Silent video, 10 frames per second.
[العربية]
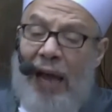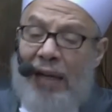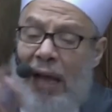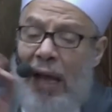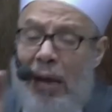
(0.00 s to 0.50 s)

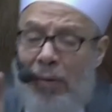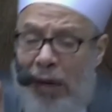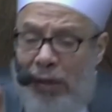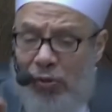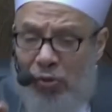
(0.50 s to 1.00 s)
أنها
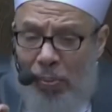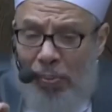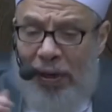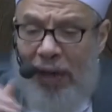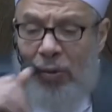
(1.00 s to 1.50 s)
وإن
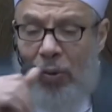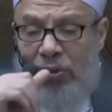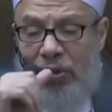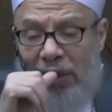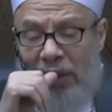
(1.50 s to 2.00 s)
سميت
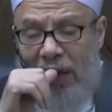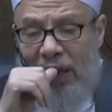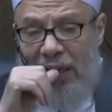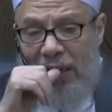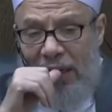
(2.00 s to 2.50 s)

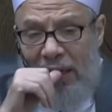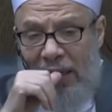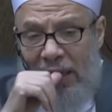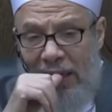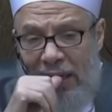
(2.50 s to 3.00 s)
وصية
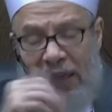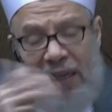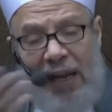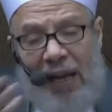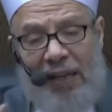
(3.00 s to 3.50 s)

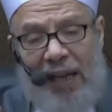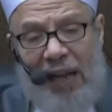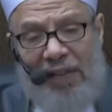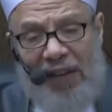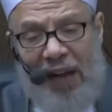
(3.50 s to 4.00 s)
إلا
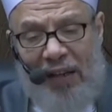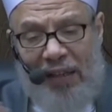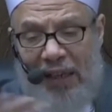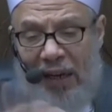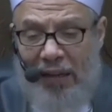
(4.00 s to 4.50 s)
أنها في
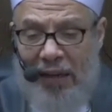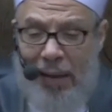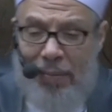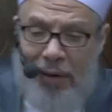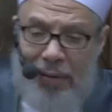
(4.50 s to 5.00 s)
حقيقة
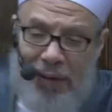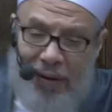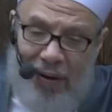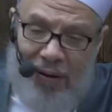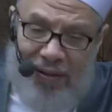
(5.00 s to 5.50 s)
الأمر
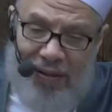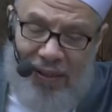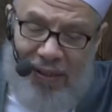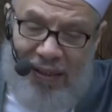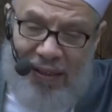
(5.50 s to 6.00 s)
ميراث
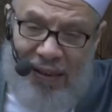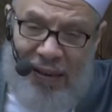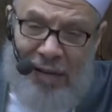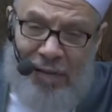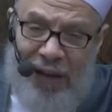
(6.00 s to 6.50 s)

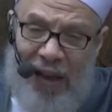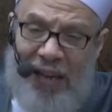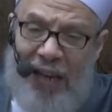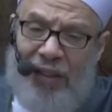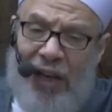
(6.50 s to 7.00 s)

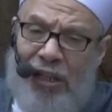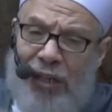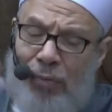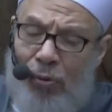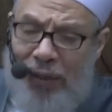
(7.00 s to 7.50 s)
فهي
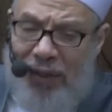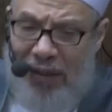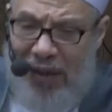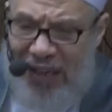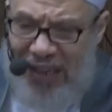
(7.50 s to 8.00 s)
تجب من
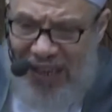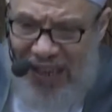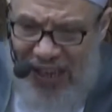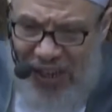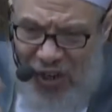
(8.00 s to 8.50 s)
غير
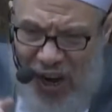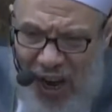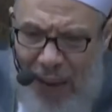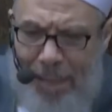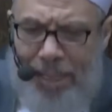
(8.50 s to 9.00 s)

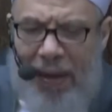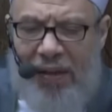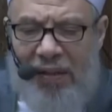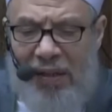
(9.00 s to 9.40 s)
إيجاب